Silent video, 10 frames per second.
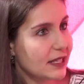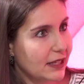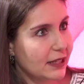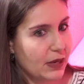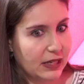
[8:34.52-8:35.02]
que
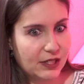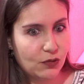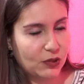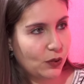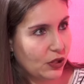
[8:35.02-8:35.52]
te marcaste
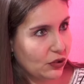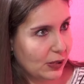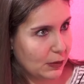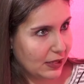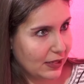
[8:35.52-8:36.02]
una actuación
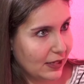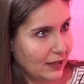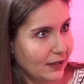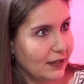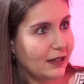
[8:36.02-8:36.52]

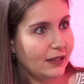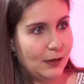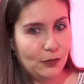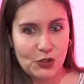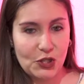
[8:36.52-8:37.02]
tremenda,
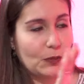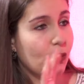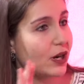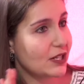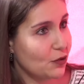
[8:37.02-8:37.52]
te pusieron
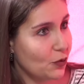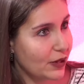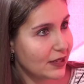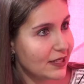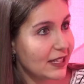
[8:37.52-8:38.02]
por las
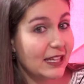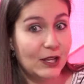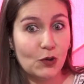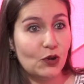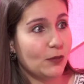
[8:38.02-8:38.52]
nubes y
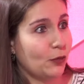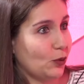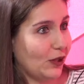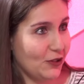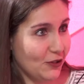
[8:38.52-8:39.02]
luego la
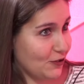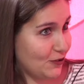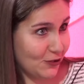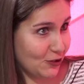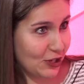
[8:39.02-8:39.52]
puntuación
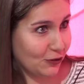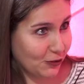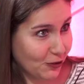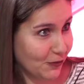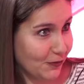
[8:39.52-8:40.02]
no se
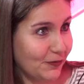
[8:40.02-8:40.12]
notó.